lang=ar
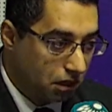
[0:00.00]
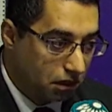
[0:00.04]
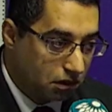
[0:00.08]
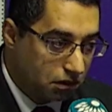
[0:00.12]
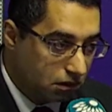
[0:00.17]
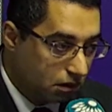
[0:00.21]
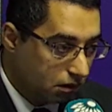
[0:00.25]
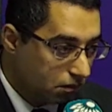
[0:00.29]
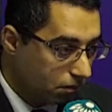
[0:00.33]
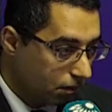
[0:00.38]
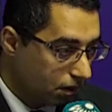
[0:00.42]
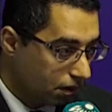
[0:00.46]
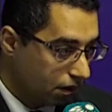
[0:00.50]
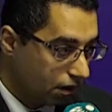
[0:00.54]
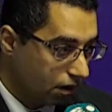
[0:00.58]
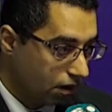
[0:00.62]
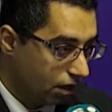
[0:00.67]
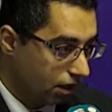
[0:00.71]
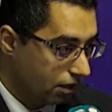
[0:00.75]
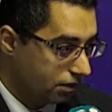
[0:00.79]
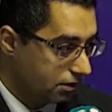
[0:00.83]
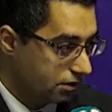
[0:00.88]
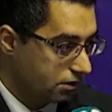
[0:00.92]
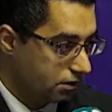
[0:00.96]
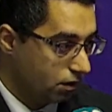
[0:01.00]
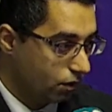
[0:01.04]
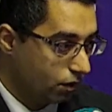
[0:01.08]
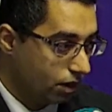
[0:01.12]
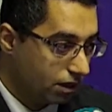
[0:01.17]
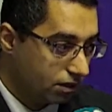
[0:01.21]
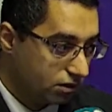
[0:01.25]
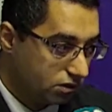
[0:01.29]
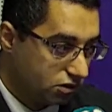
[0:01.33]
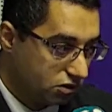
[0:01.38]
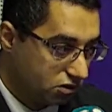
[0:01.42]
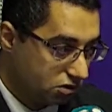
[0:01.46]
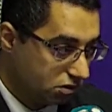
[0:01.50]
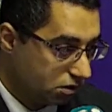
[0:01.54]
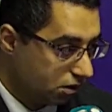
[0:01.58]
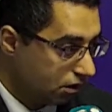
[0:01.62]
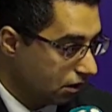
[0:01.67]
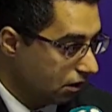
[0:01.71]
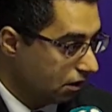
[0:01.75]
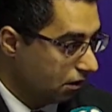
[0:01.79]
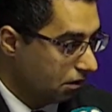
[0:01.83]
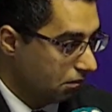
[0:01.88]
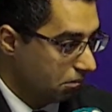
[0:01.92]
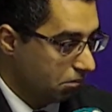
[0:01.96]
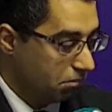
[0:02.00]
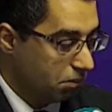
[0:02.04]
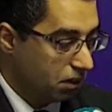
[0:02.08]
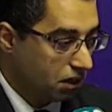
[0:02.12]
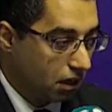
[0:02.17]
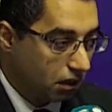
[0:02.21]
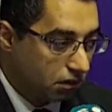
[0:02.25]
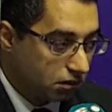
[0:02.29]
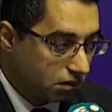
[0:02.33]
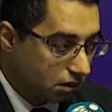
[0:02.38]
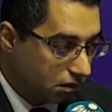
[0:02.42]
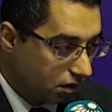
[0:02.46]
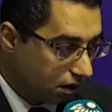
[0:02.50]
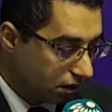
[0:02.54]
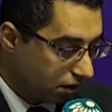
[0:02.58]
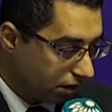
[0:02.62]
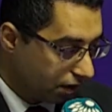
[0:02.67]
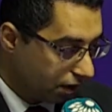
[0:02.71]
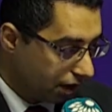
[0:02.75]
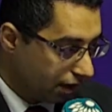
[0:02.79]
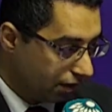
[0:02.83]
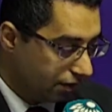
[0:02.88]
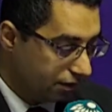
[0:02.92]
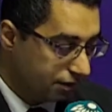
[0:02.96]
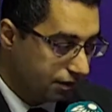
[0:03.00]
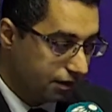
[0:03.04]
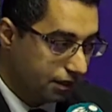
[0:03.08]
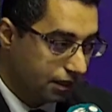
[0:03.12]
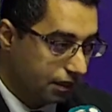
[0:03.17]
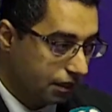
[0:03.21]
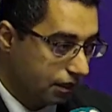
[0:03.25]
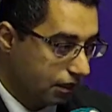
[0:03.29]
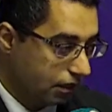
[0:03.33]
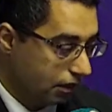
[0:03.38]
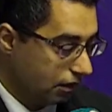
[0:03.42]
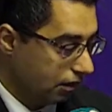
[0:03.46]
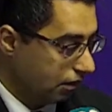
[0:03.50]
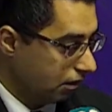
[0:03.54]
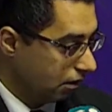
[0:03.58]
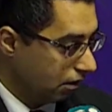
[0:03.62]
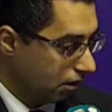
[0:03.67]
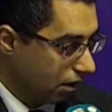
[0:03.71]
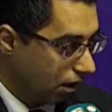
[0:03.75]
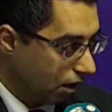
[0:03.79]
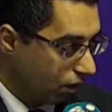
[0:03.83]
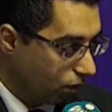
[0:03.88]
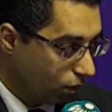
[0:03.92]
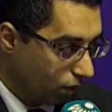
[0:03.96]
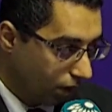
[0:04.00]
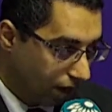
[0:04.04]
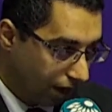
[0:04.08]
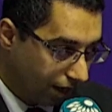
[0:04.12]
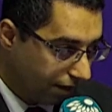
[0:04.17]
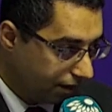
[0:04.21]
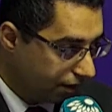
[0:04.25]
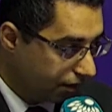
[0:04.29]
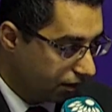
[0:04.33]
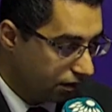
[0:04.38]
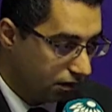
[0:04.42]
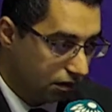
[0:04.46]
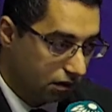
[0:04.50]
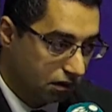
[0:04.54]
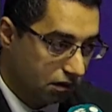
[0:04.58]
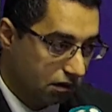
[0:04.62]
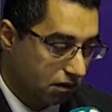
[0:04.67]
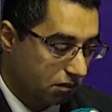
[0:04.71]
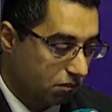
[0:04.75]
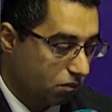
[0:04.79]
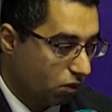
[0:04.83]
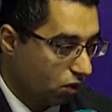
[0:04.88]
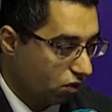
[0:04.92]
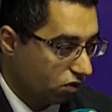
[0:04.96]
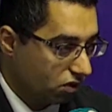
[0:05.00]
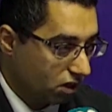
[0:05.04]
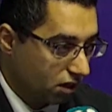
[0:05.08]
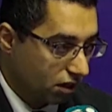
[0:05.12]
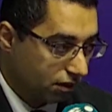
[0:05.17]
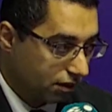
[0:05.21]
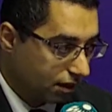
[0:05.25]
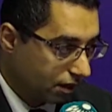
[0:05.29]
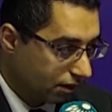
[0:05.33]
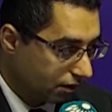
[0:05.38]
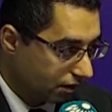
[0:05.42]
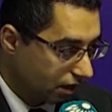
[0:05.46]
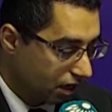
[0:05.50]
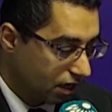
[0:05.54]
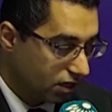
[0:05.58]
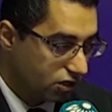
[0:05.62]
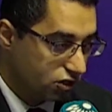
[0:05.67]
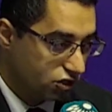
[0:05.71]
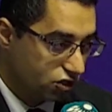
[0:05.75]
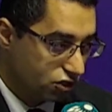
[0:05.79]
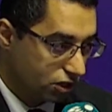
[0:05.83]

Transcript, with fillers: يحق للمرأة الزواج بغض النظر عن دين او عن معتقدات